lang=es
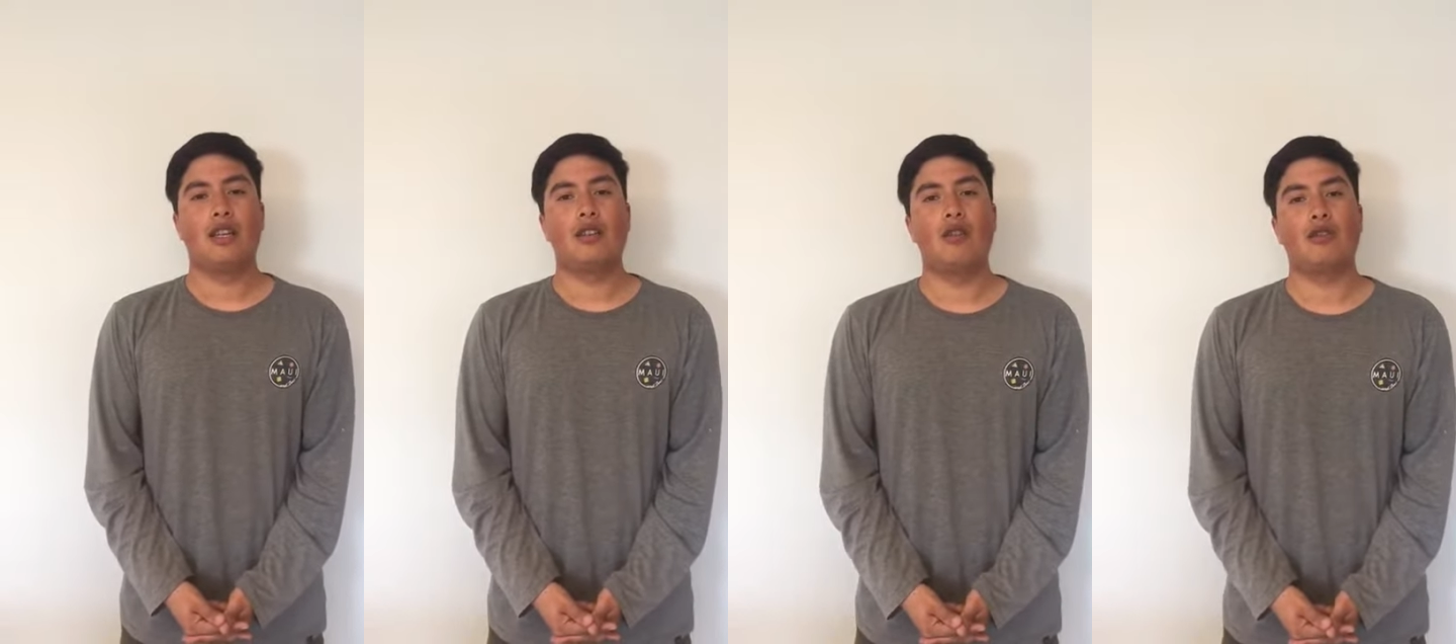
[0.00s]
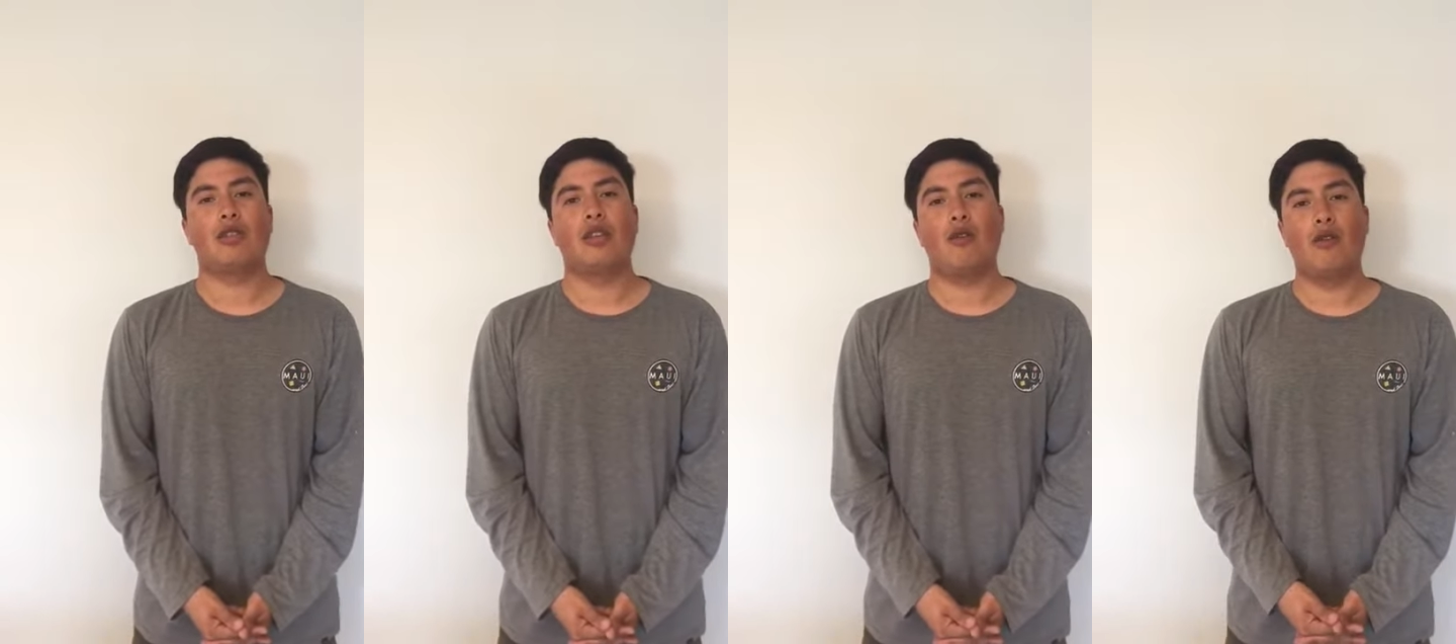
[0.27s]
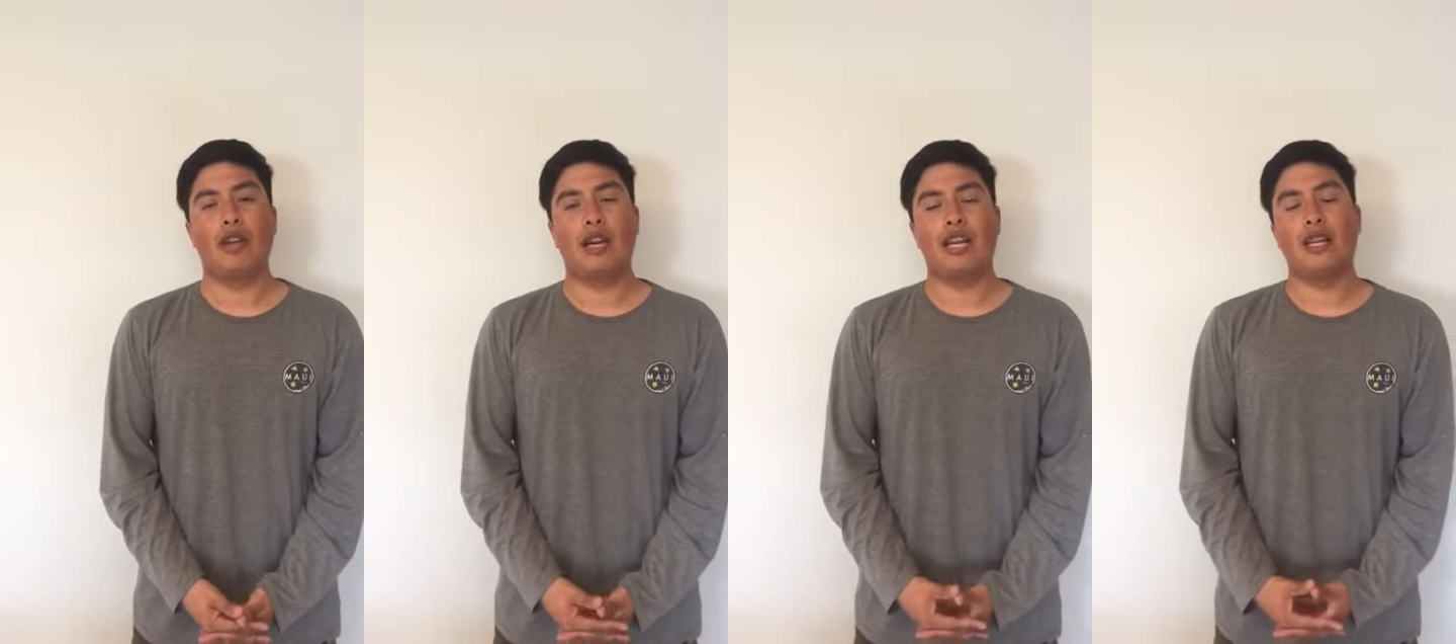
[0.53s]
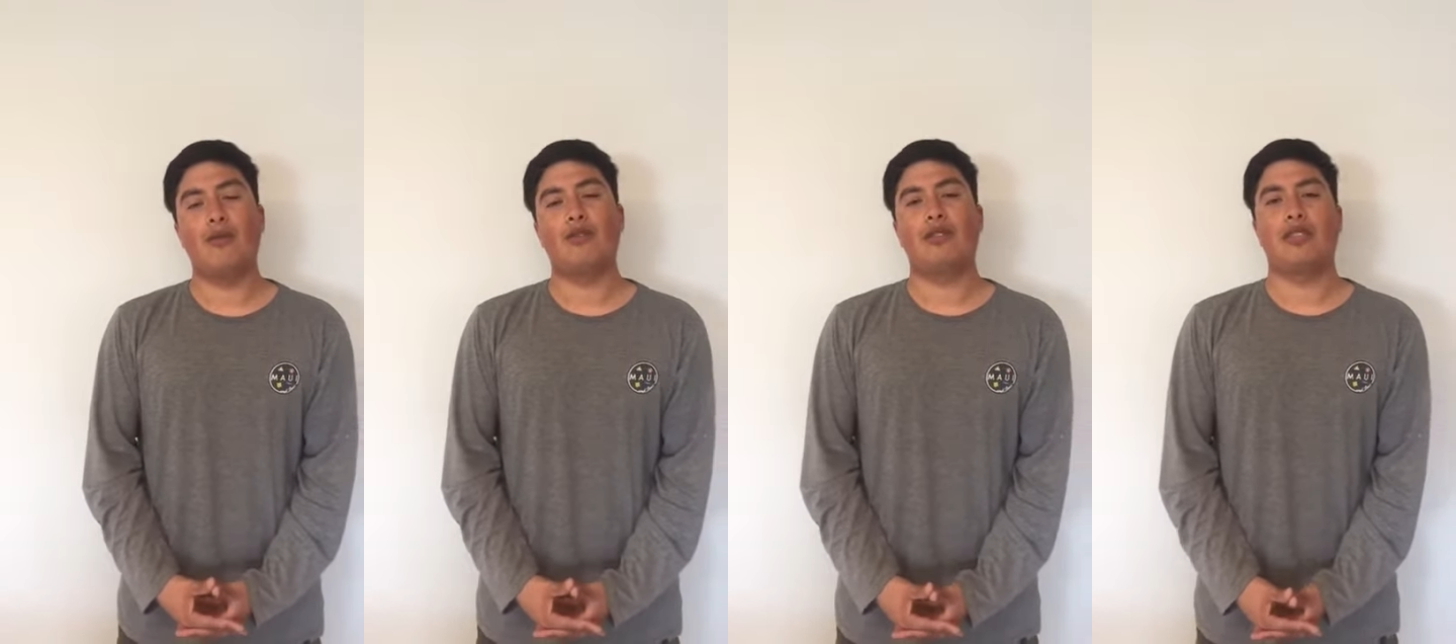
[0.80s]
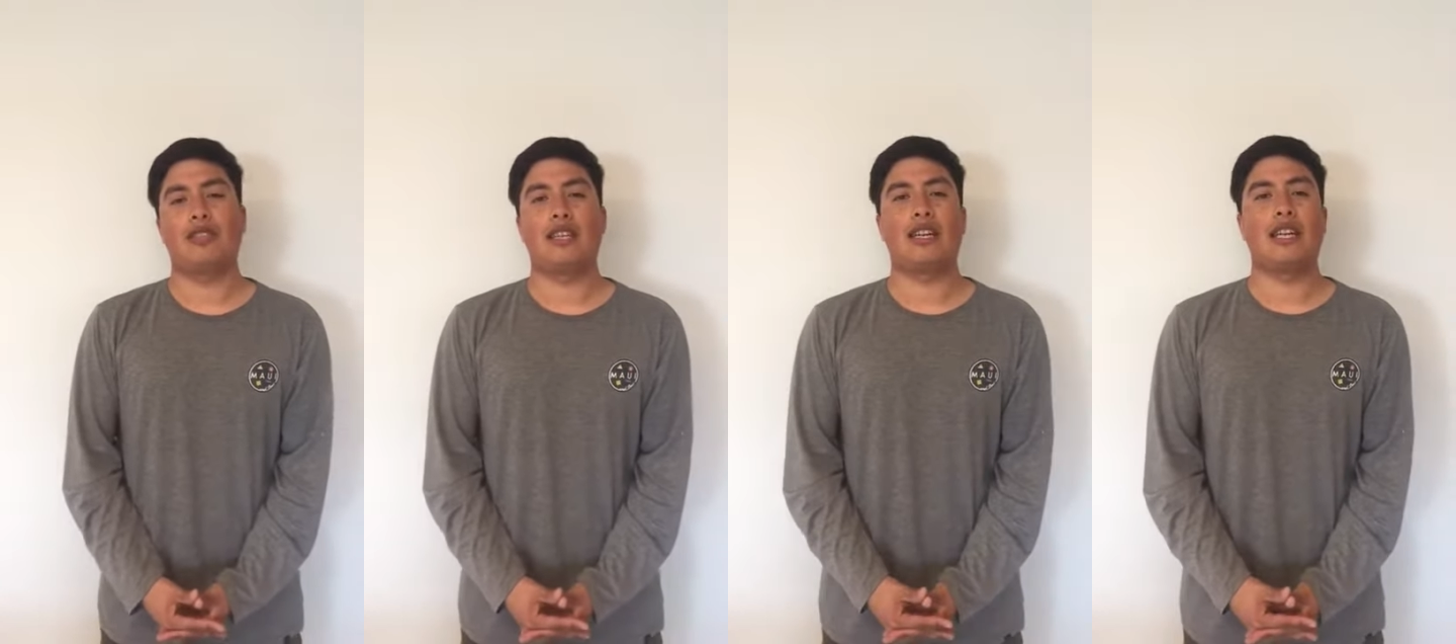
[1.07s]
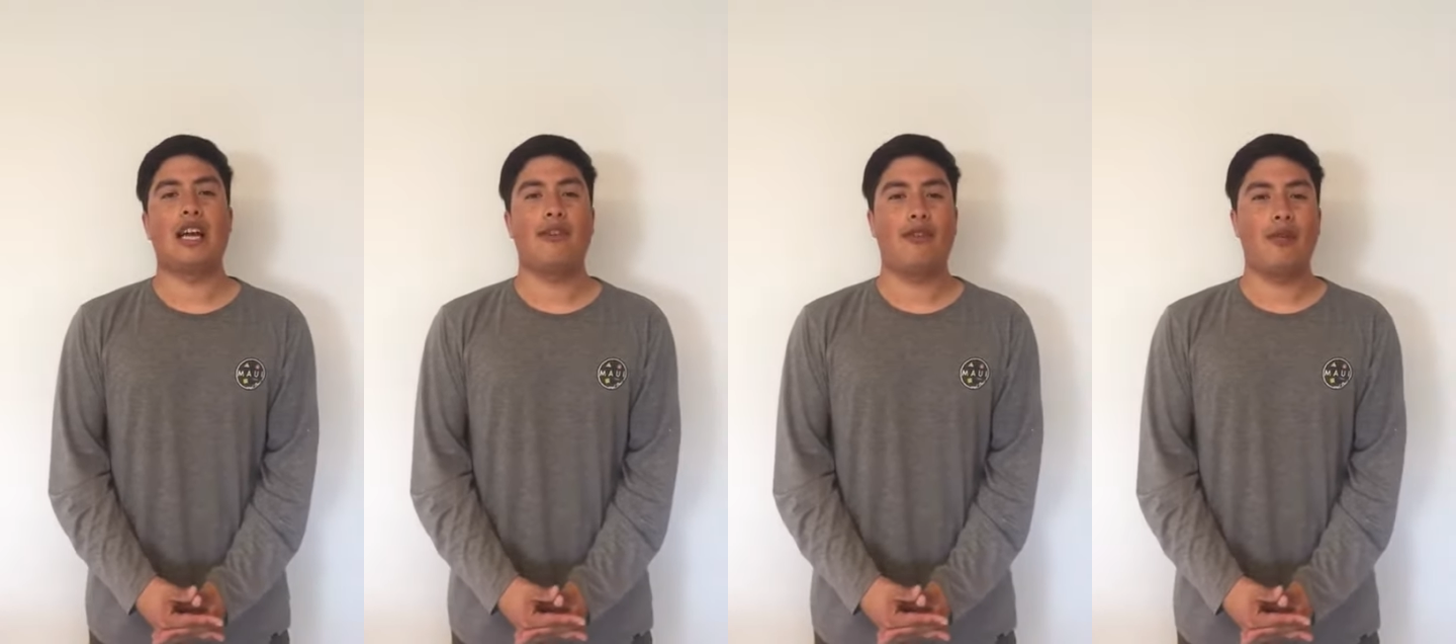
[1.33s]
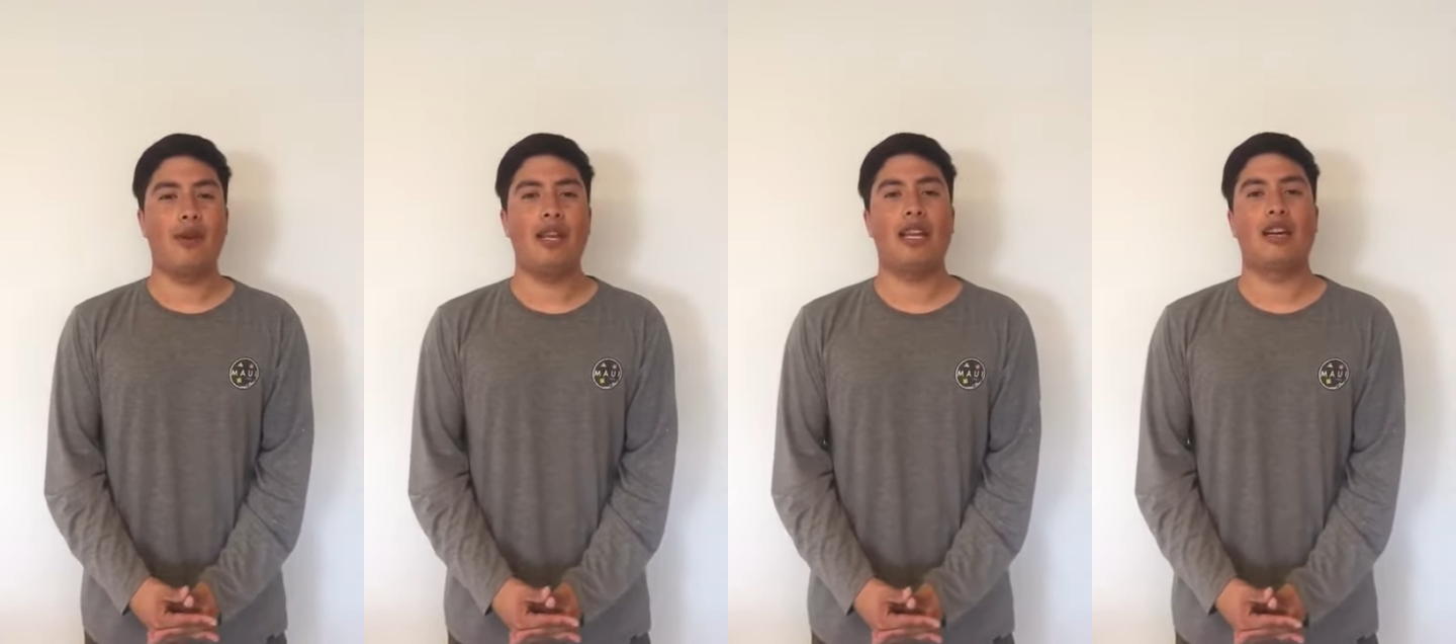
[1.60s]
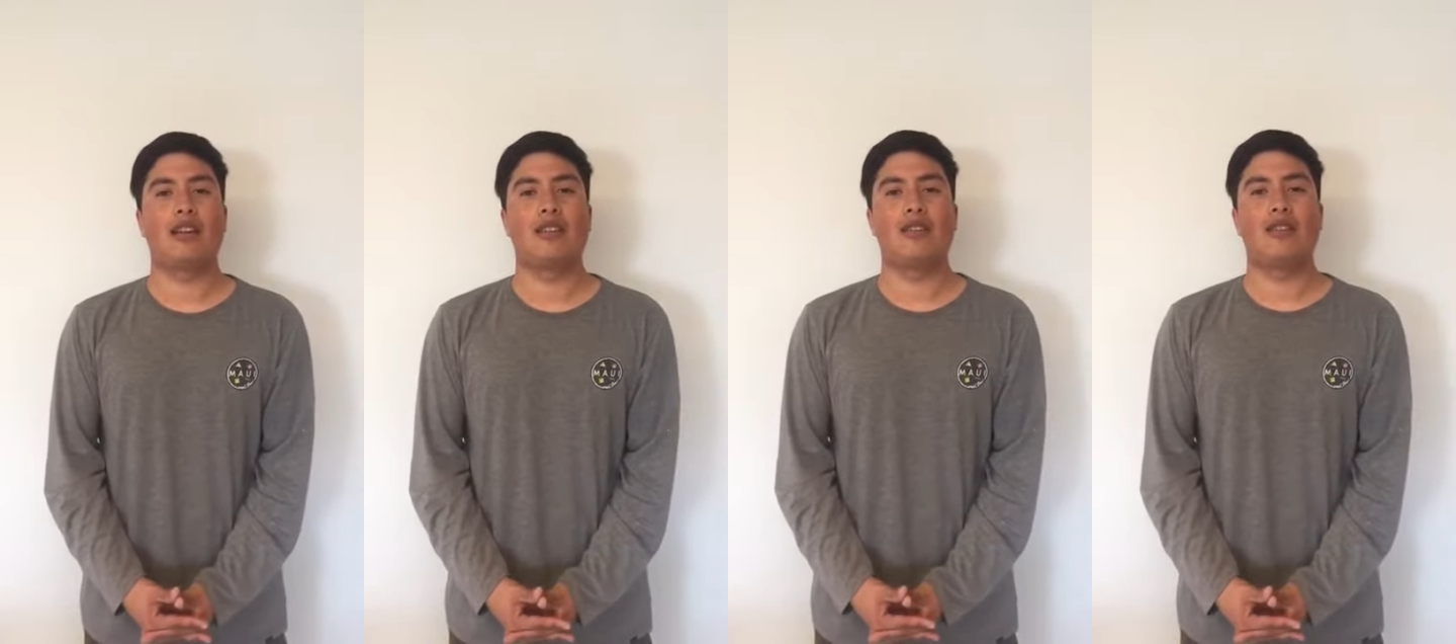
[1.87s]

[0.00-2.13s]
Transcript: nos ubicaremos en Sagrada Familia,